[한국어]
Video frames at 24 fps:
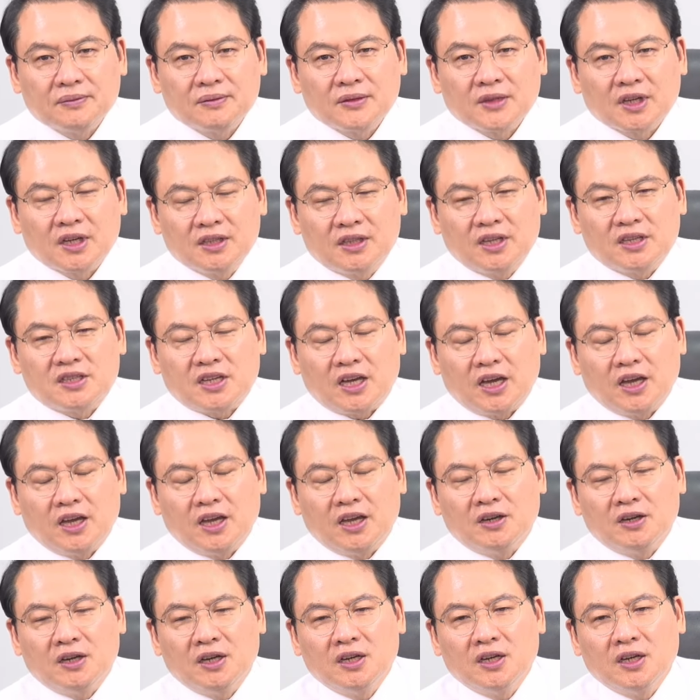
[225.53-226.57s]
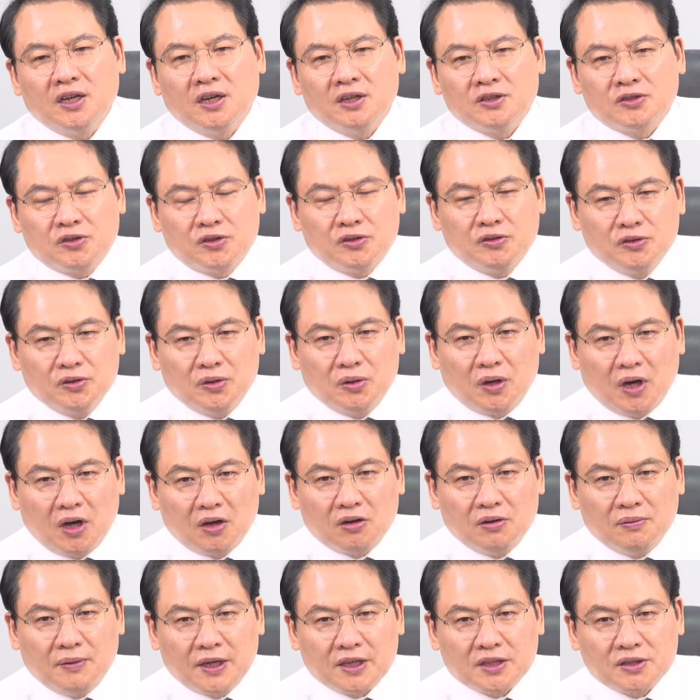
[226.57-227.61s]
그때 사회주의
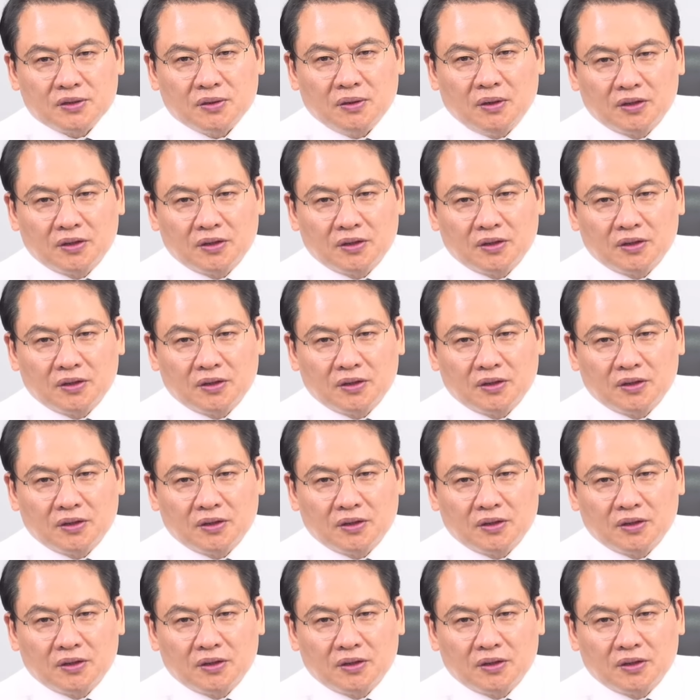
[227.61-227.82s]
운동하고 말이죠.